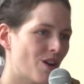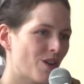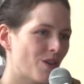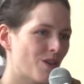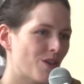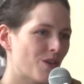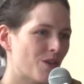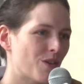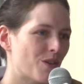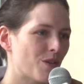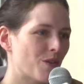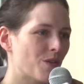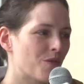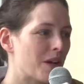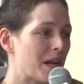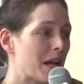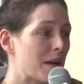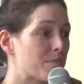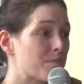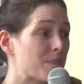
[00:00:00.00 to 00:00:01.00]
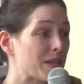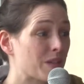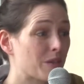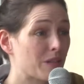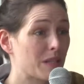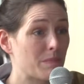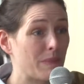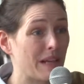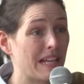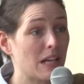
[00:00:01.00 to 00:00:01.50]
Euh, voilà, parce que
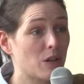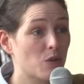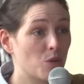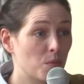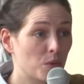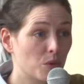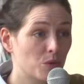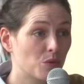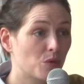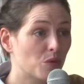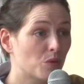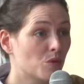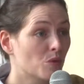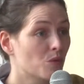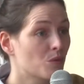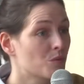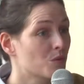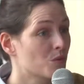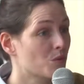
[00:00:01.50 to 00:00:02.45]
ce n'est pas de la coproduction,